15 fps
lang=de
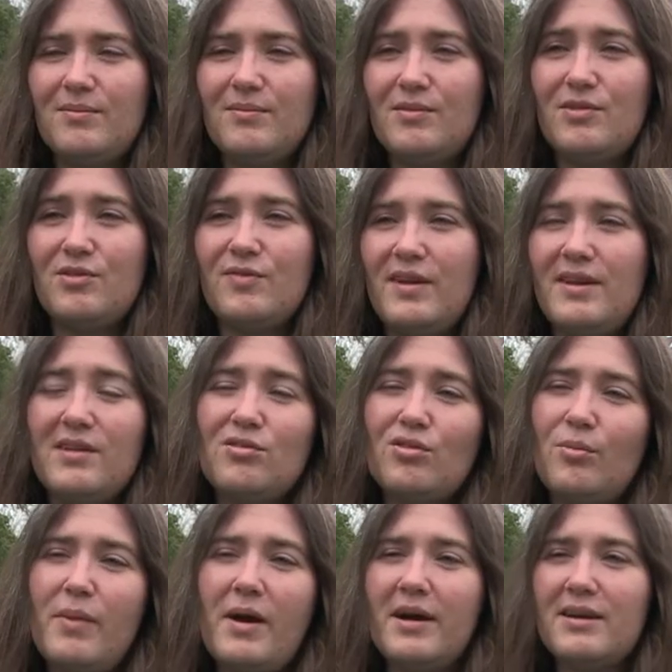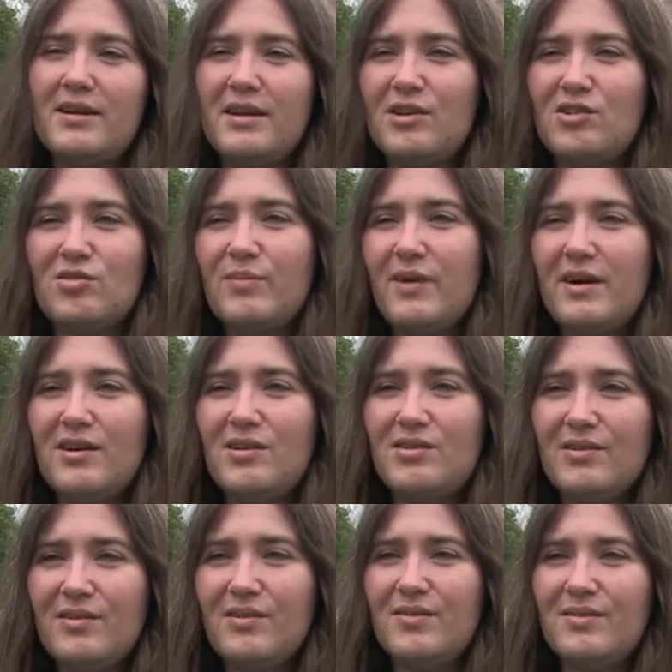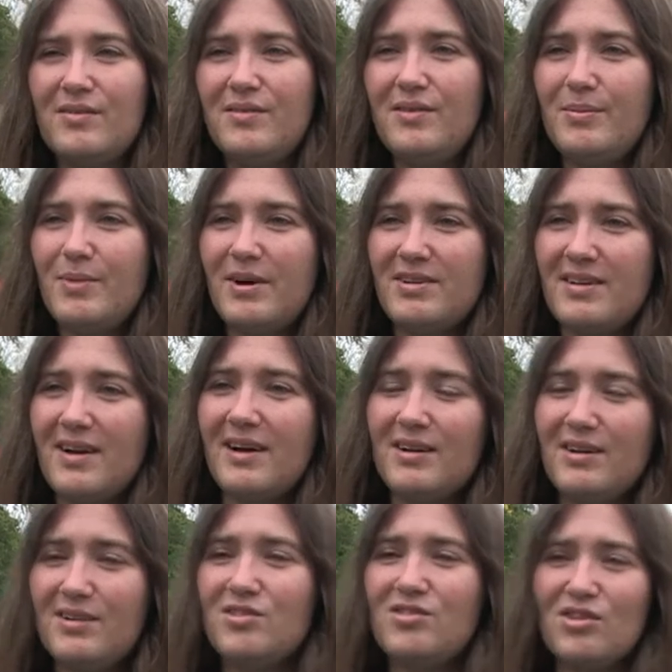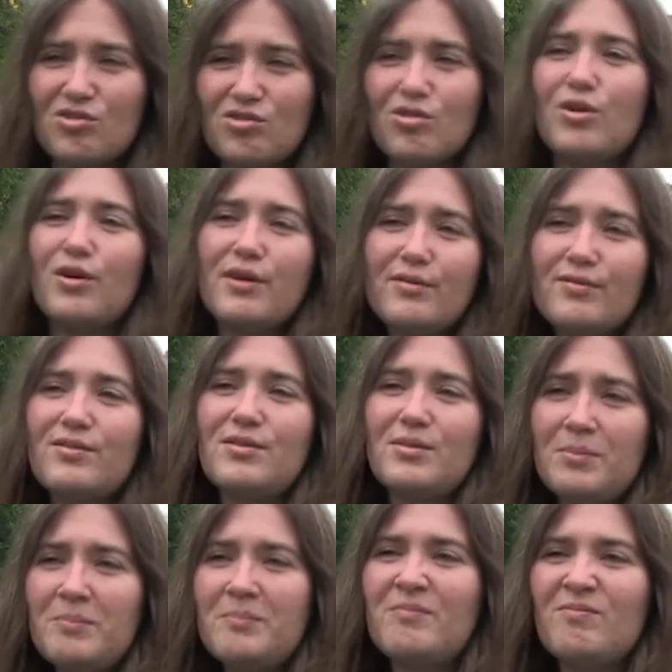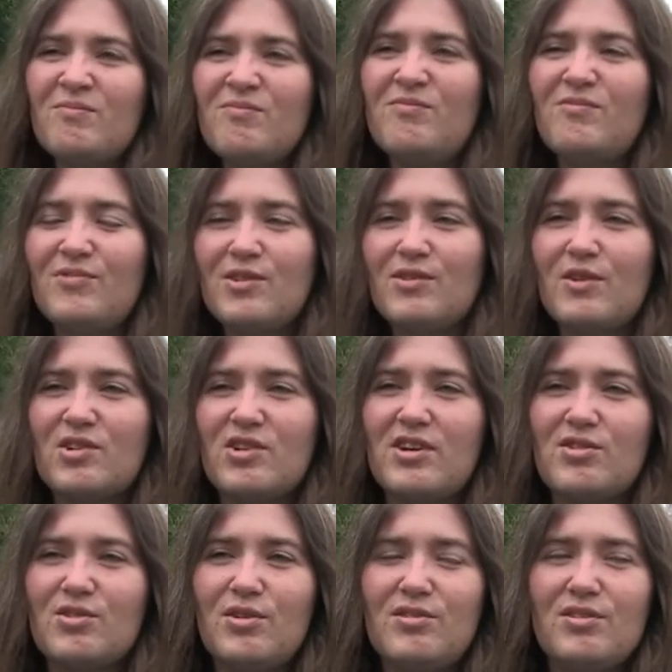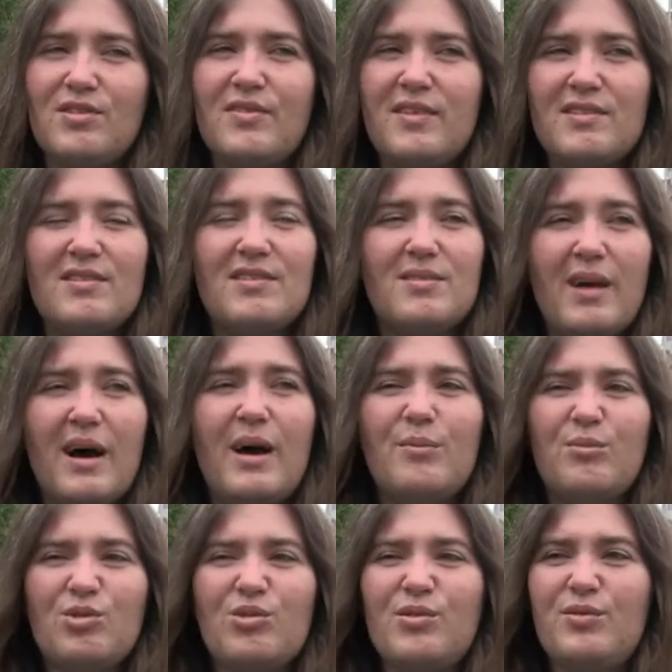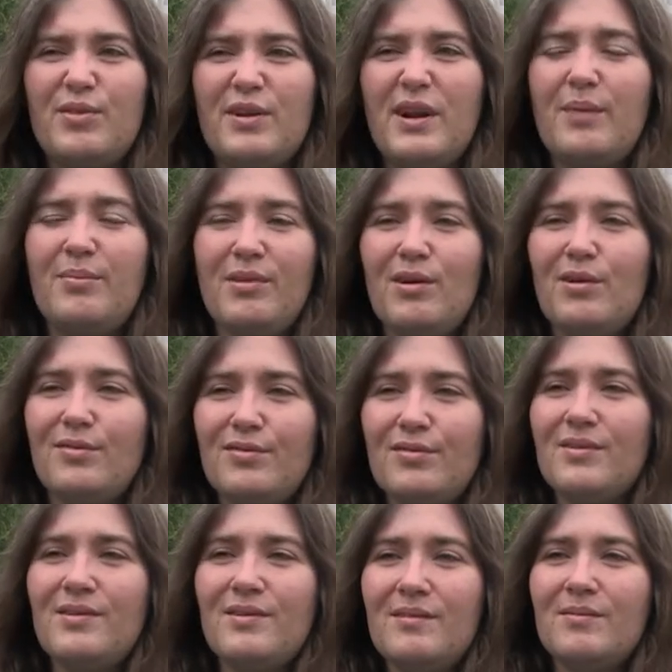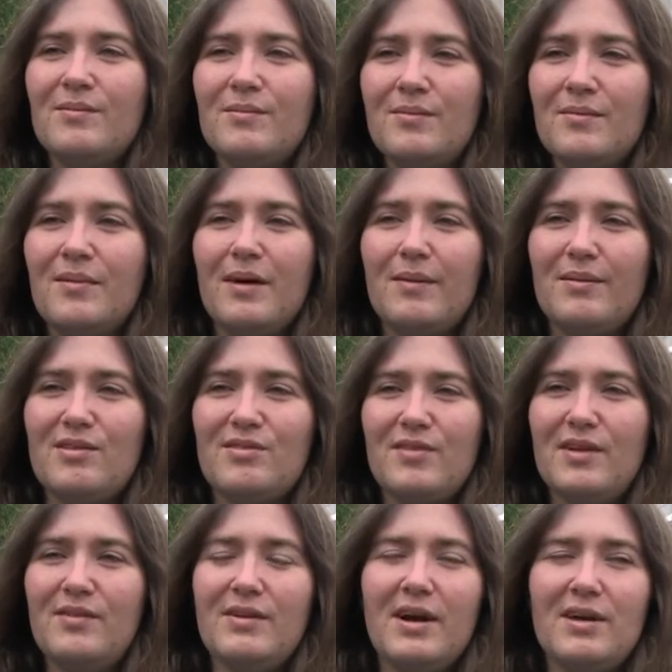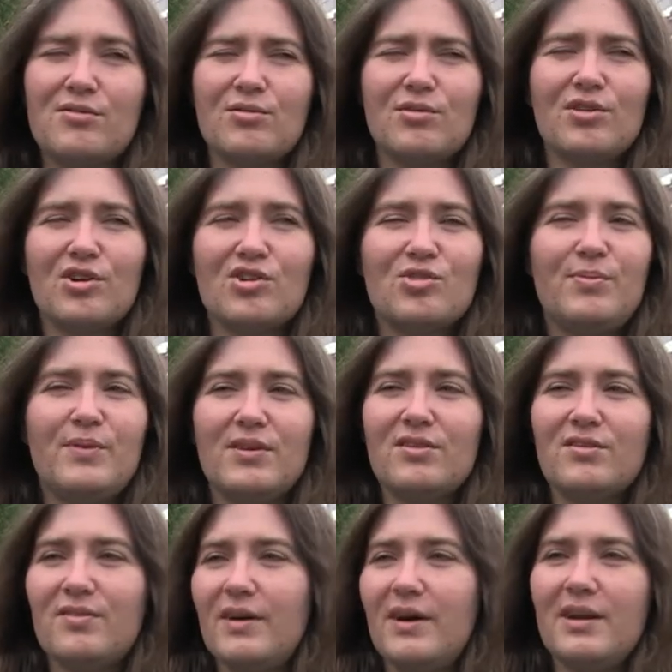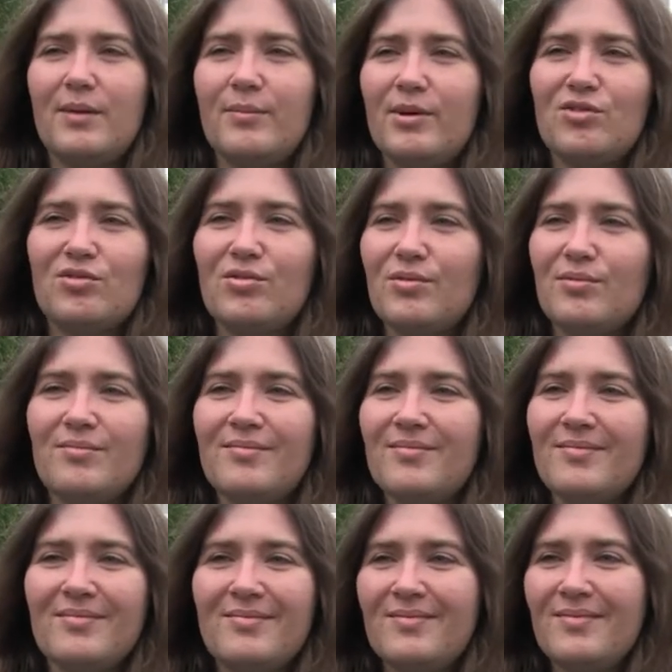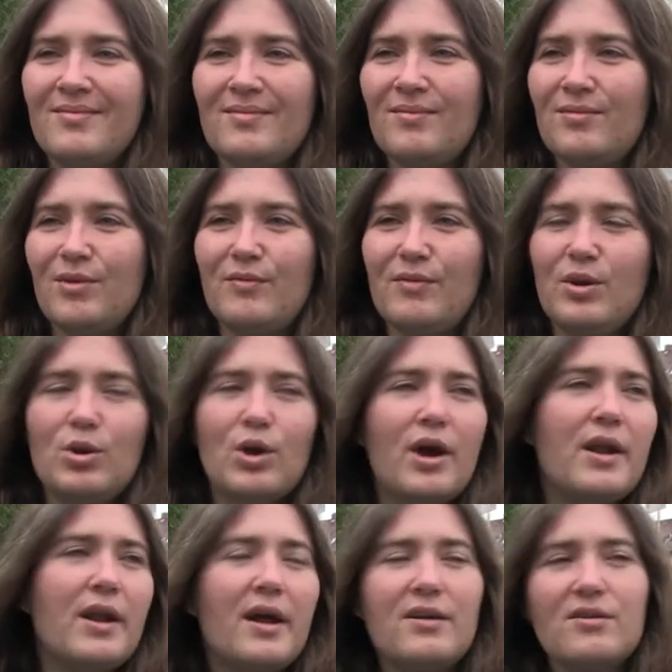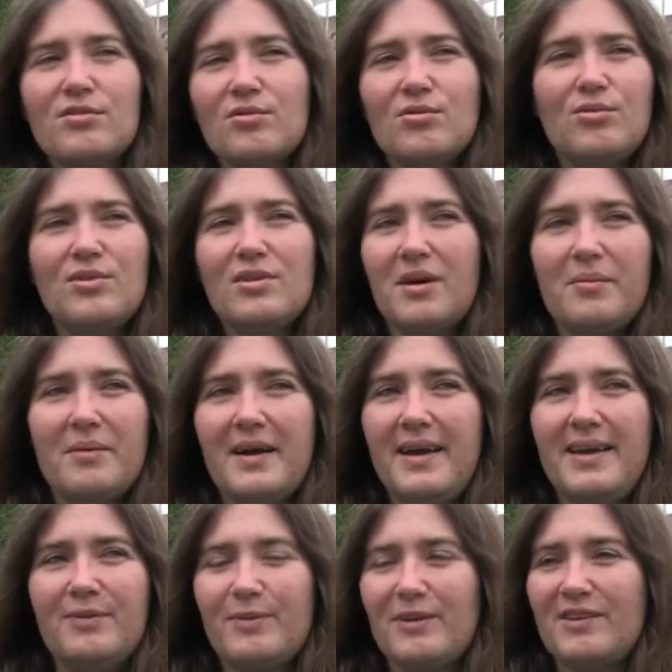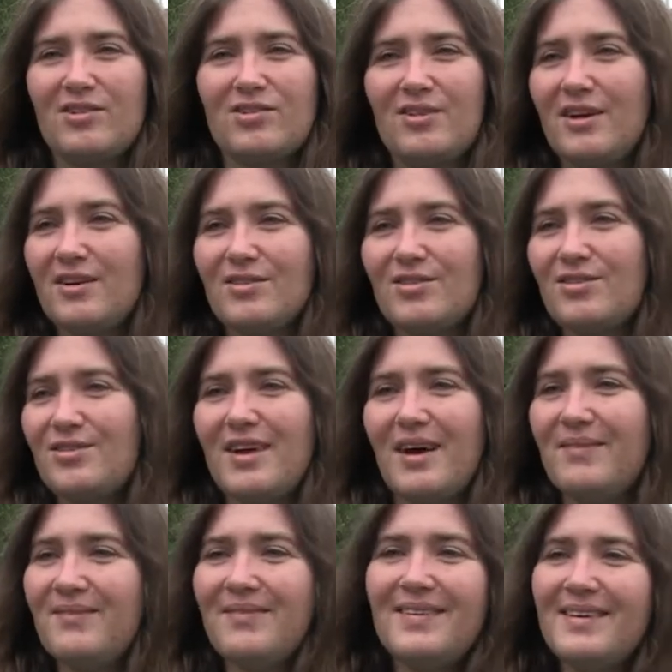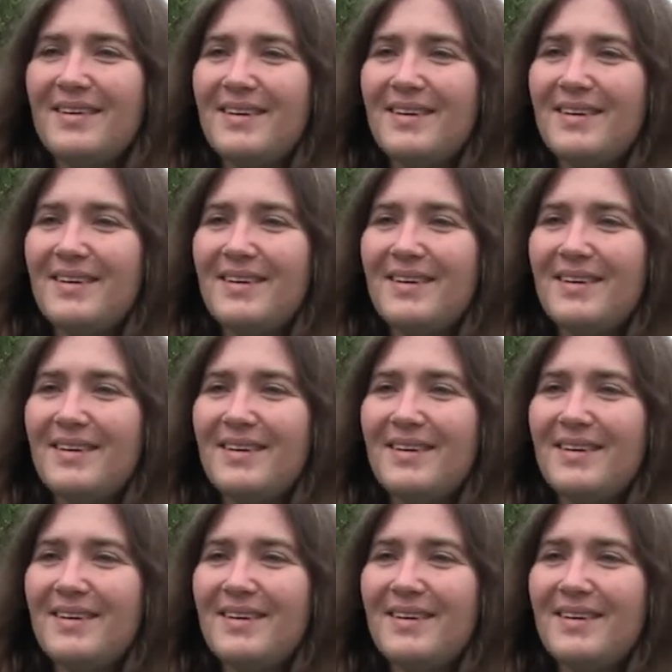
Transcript: Und es werden jetzt auch merken, denke ich mal die paar Tage, die das jetzt schon läuft, wird es wahrscheinlich Konsequenzen haben schon für den Ablauf. Aber das werden die wieder alles runterspielen, das war ja damals schon. Von wegen, nein, alles gut, aber eigentlich bricht das schon alles zusammen.